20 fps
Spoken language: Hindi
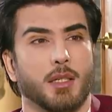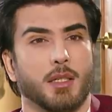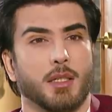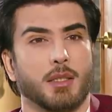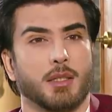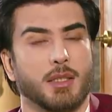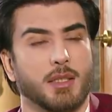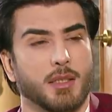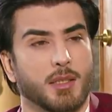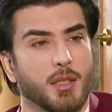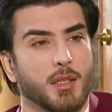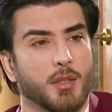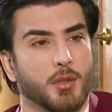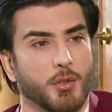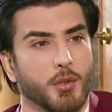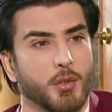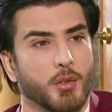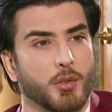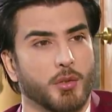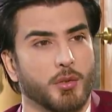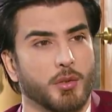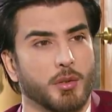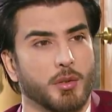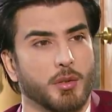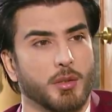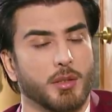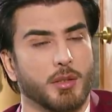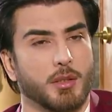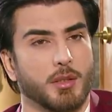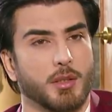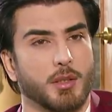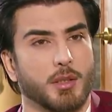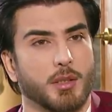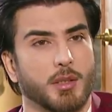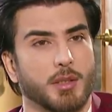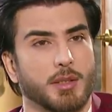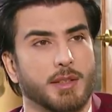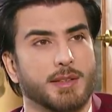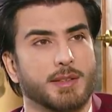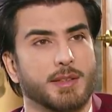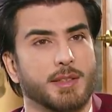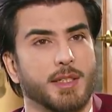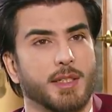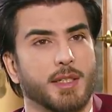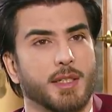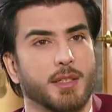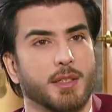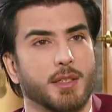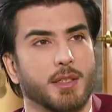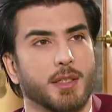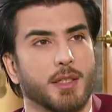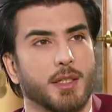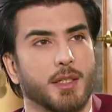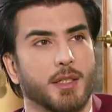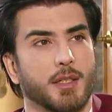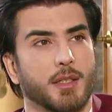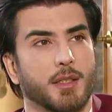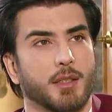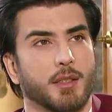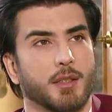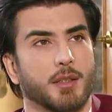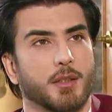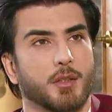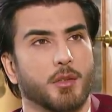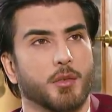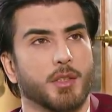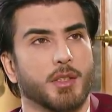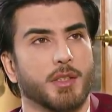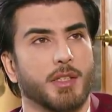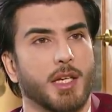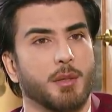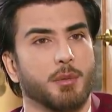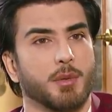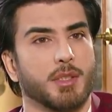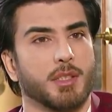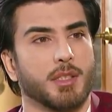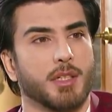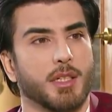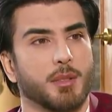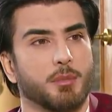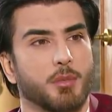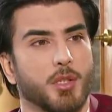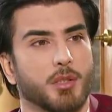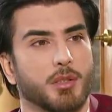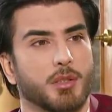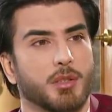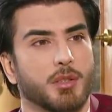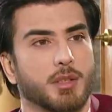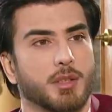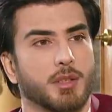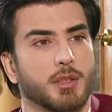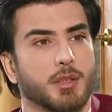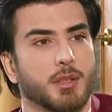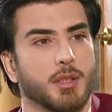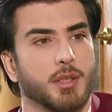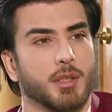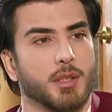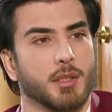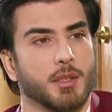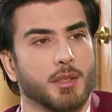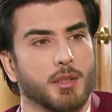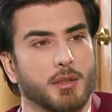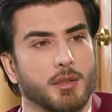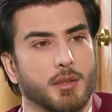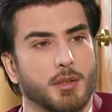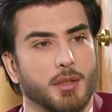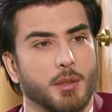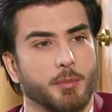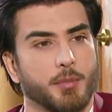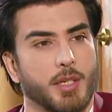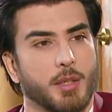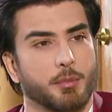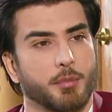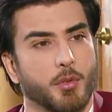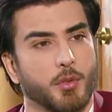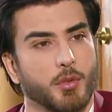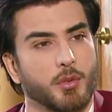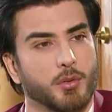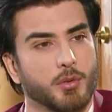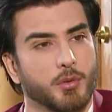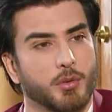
अतीका ओडो इसलिए कि अतीका ओवर द टाइम अतीका ने बहुत अपने आप को